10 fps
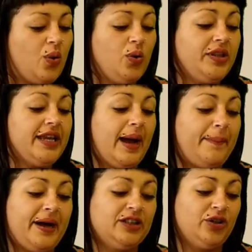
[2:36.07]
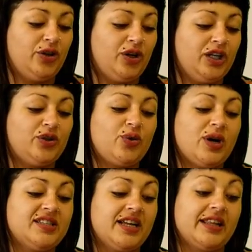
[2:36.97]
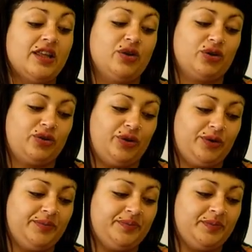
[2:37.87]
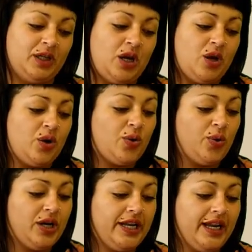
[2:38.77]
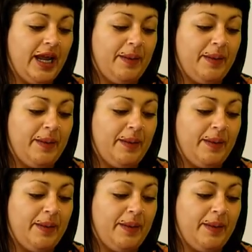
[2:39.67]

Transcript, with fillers: Un día a Pato le tocó hacer de doctor. Juli